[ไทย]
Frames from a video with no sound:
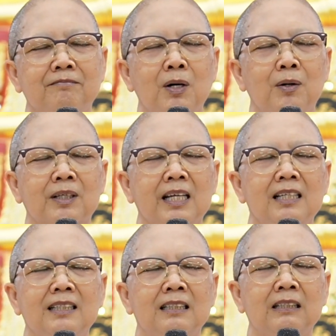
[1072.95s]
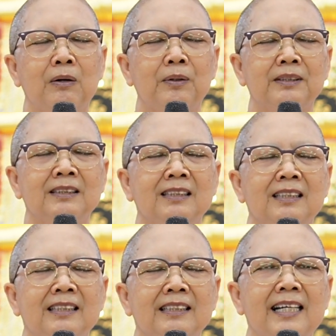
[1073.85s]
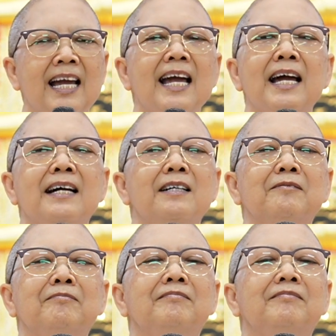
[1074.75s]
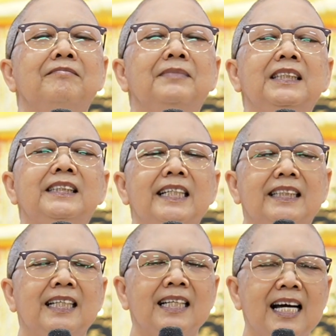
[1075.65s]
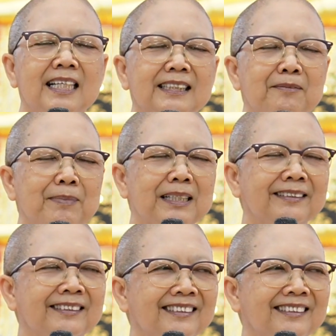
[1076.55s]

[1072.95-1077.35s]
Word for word: มองในเรื่องของแค่มีเจตนาจะเป็น